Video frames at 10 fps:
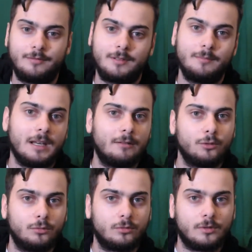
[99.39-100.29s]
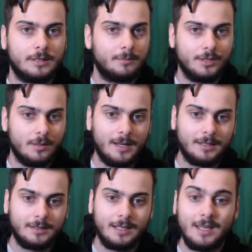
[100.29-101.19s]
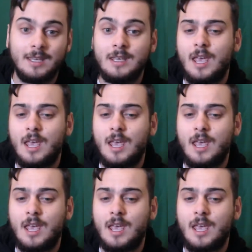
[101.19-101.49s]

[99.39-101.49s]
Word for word: smiravo tutto semplicemente.